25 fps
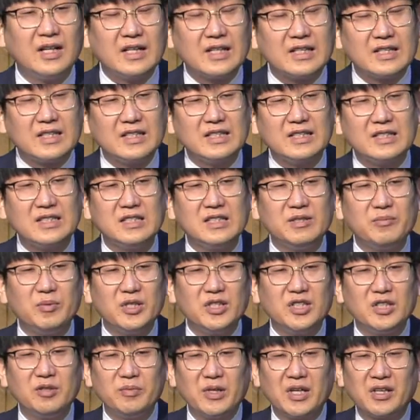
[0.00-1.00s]
그
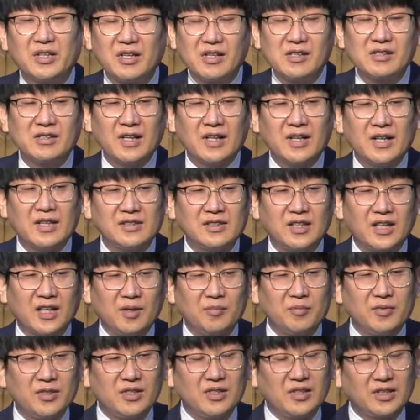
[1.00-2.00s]
믿음에 결단한
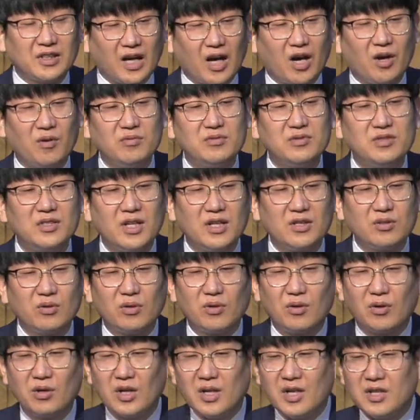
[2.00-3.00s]
사람들
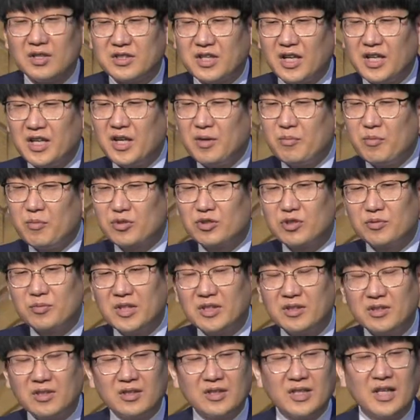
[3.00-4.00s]
가운데도 죄의
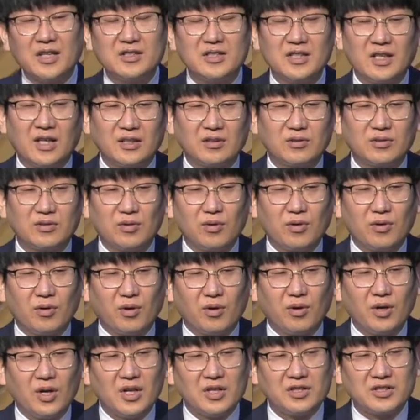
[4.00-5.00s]
모습이 떠나지
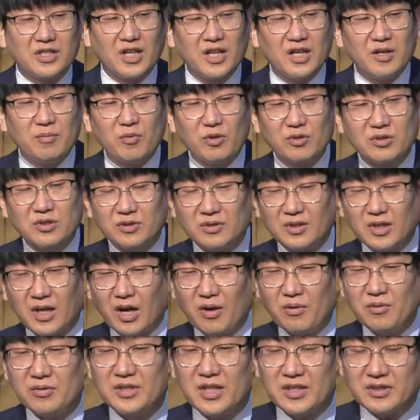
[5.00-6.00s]
않고 죄의 모습
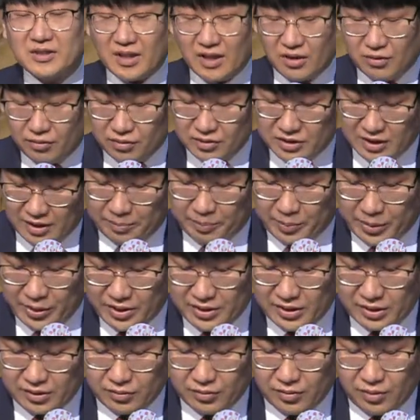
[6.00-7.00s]
가운데 사로잡혀
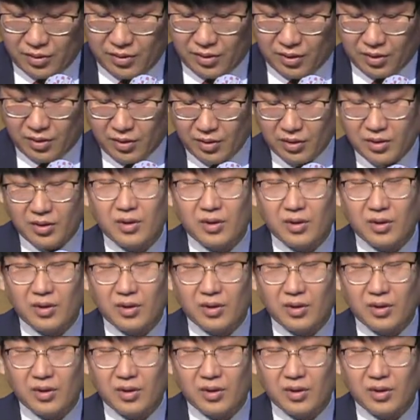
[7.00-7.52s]
있고